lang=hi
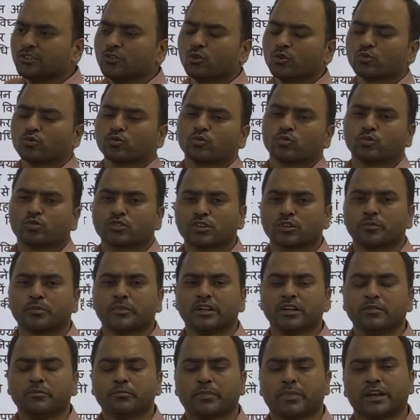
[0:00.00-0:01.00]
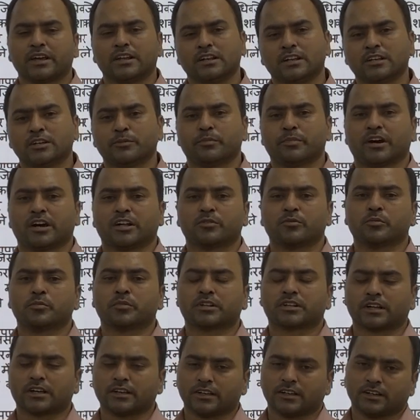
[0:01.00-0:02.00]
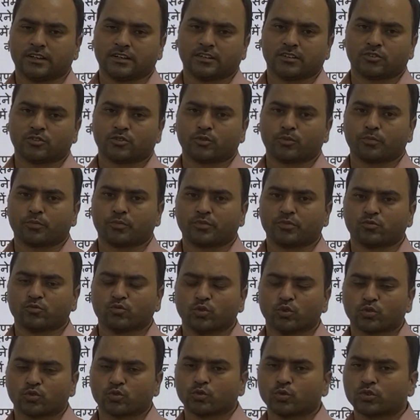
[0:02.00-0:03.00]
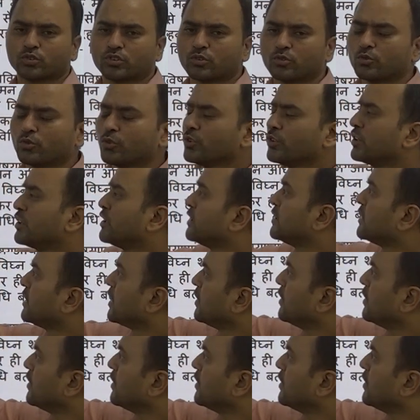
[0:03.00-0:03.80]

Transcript: योग सूत्र में पहले ही पाद में बताया है तो वो सूत्र उन्होंने दिया